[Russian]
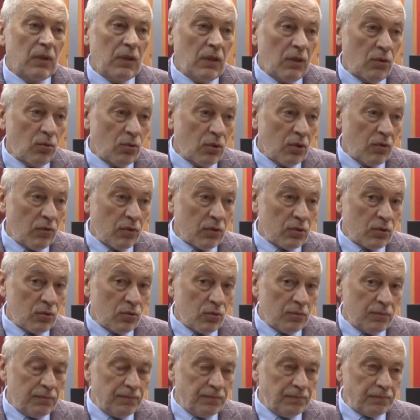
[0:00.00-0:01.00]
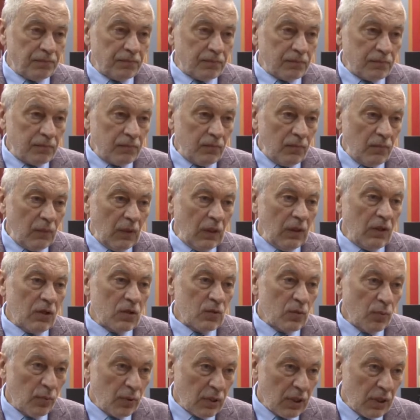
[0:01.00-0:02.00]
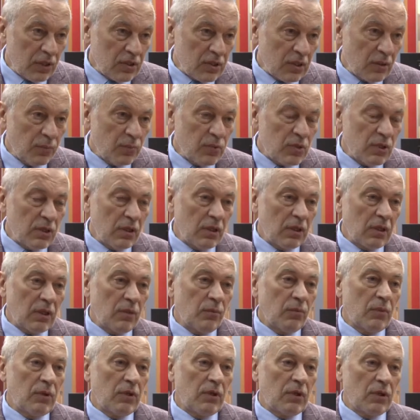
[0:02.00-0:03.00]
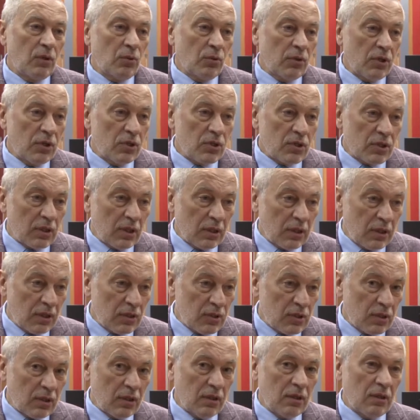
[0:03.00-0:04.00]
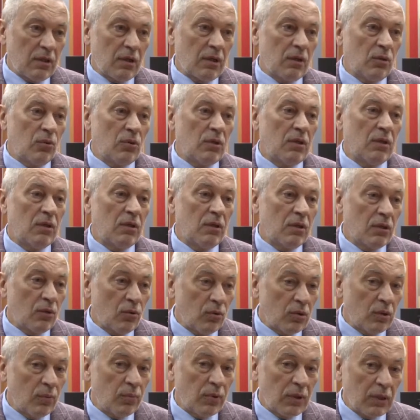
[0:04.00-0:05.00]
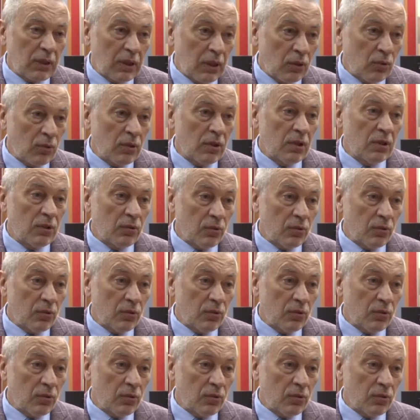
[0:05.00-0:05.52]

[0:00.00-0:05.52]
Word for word: Я руковожу Республиканским центром хирургической гастроэнтерологии и колопроктологии.